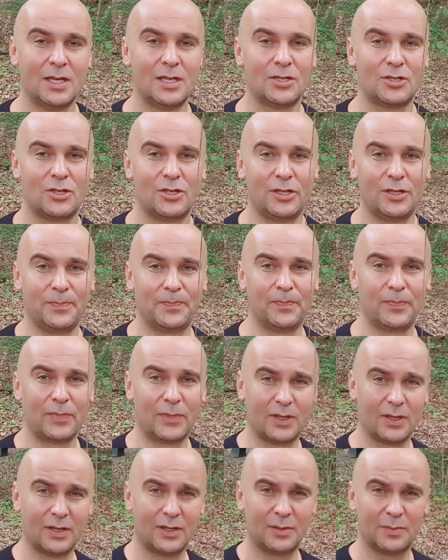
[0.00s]
Czyli
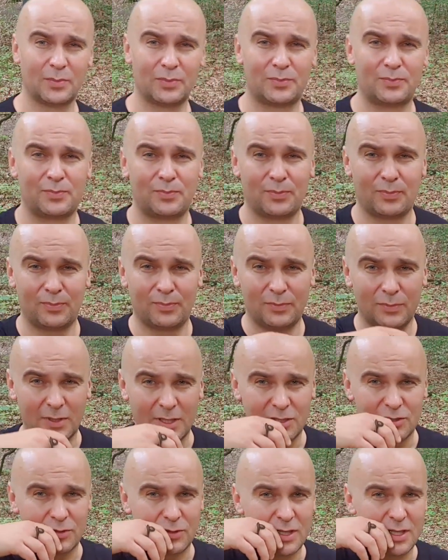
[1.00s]

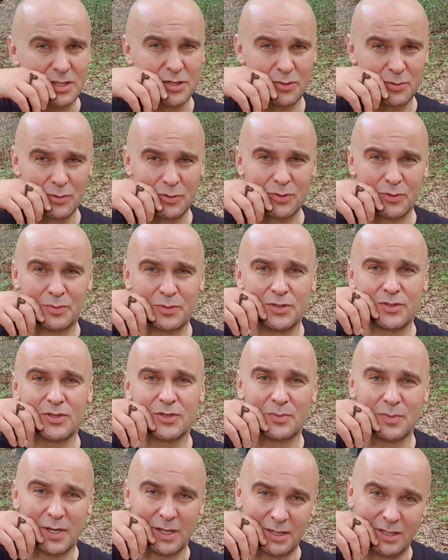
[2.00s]
naciągnięcie łuku i
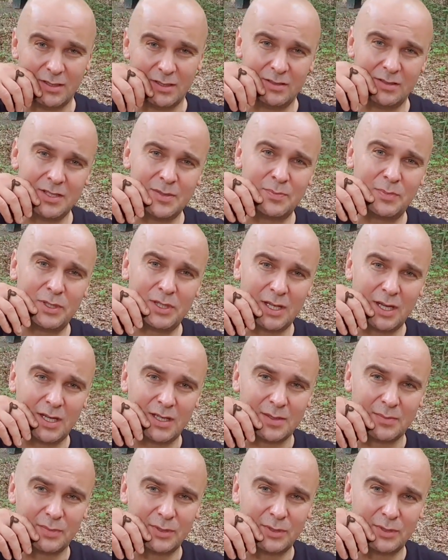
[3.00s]
przytrzymanie, to jest pytanie.